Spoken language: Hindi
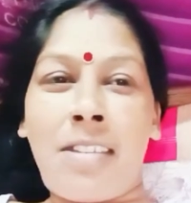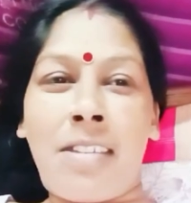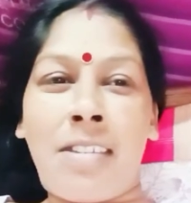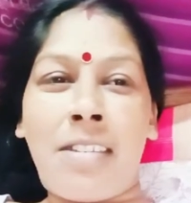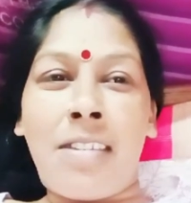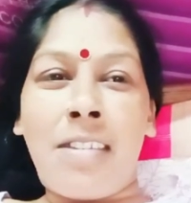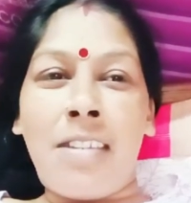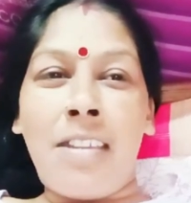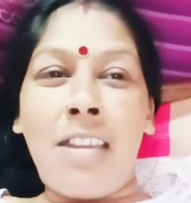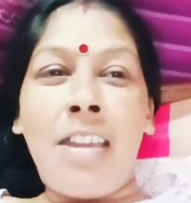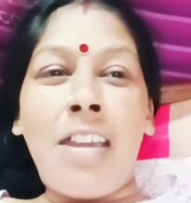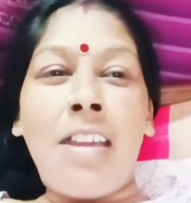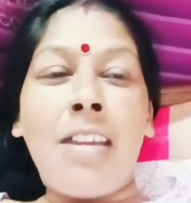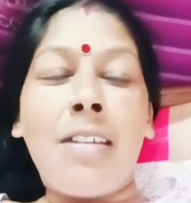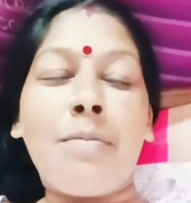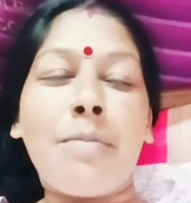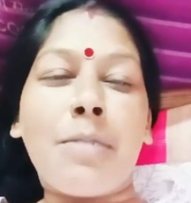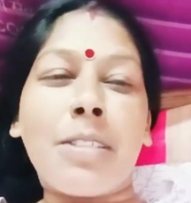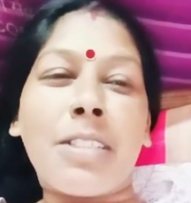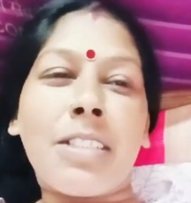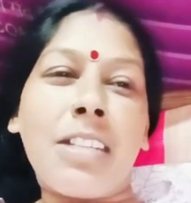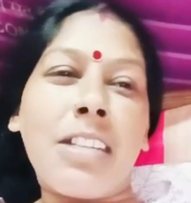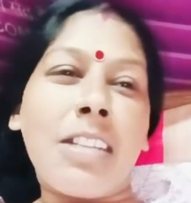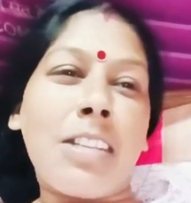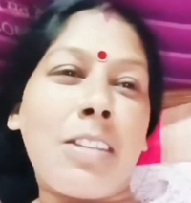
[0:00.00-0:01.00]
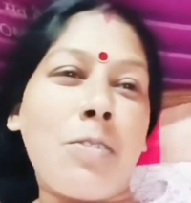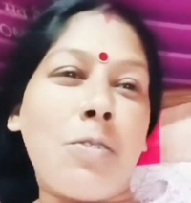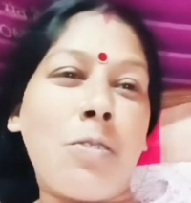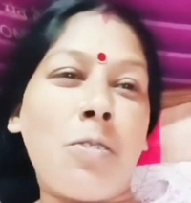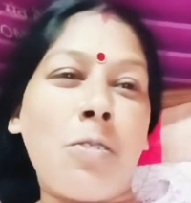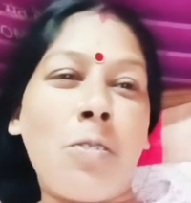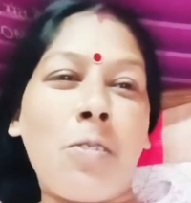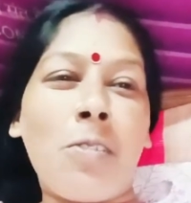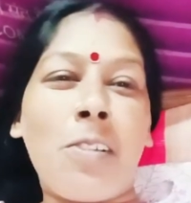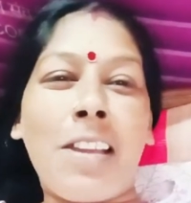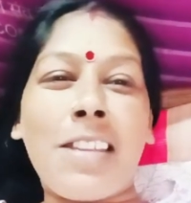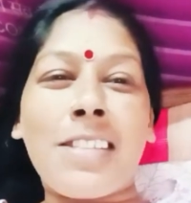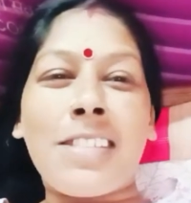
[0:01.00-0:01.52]
पता नहीं क्यों लोग ऐसे
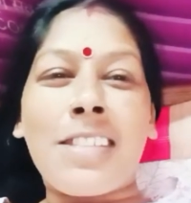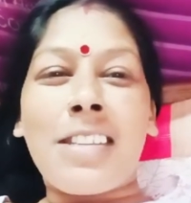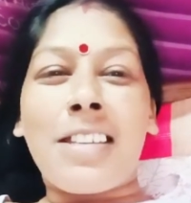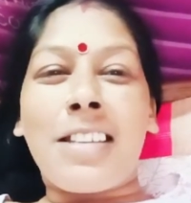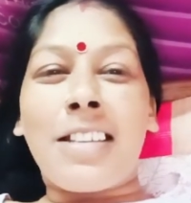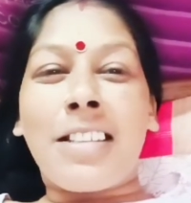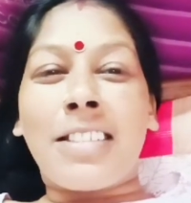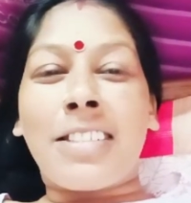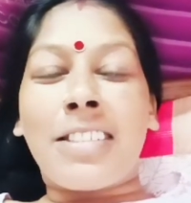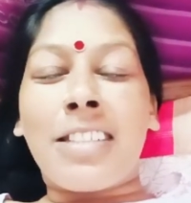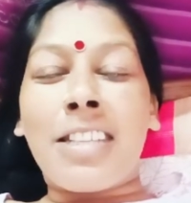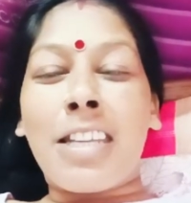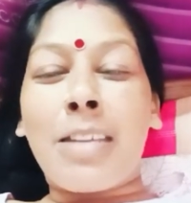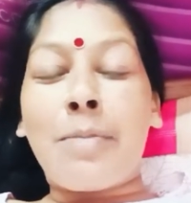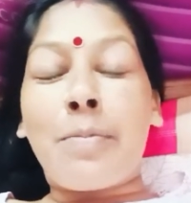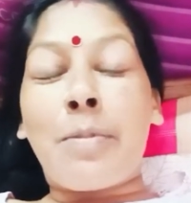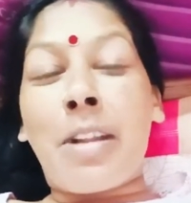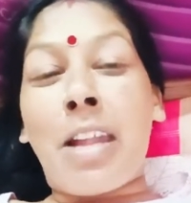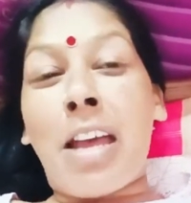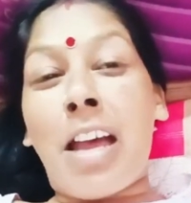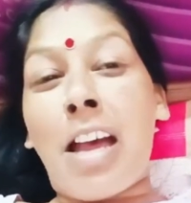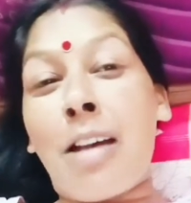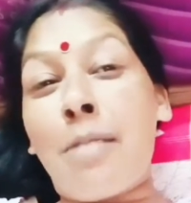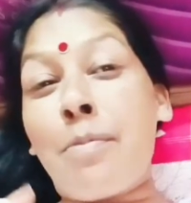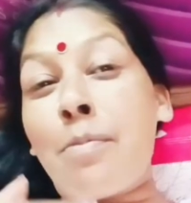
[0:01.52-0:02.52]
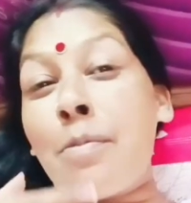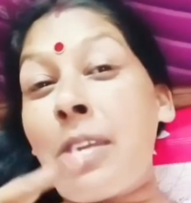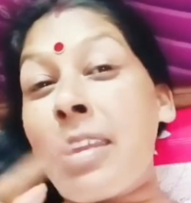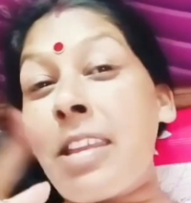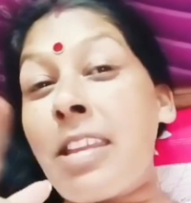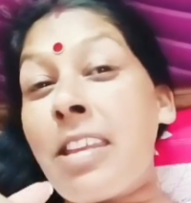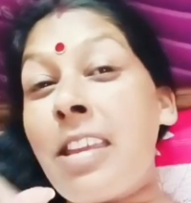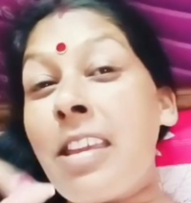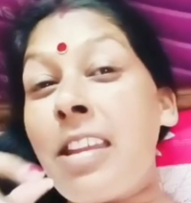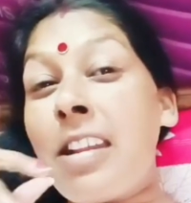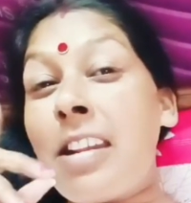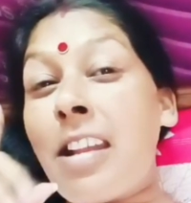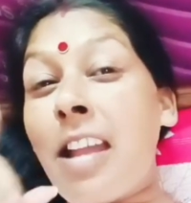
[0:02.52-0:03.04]
करते हैं पर अब ये
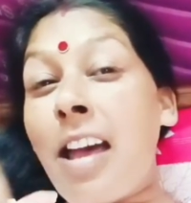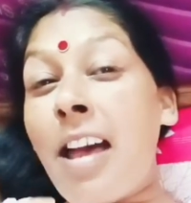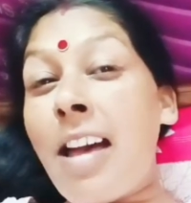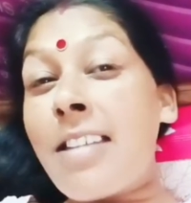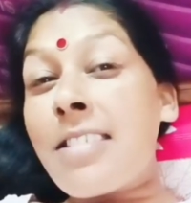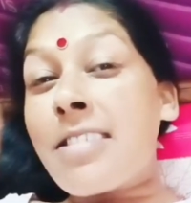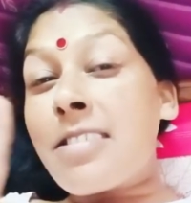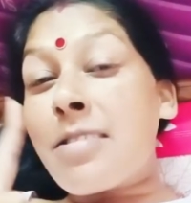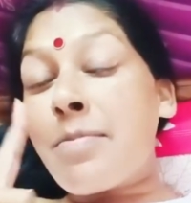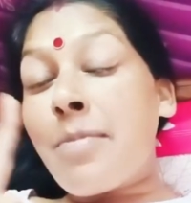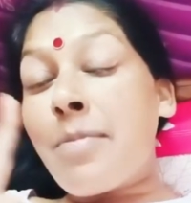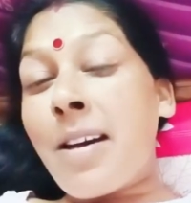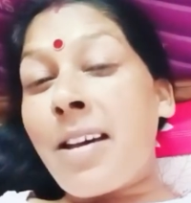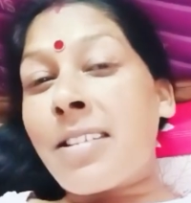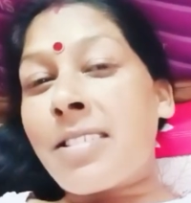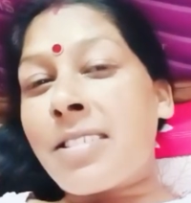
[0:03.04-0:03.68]
लास्ट बार था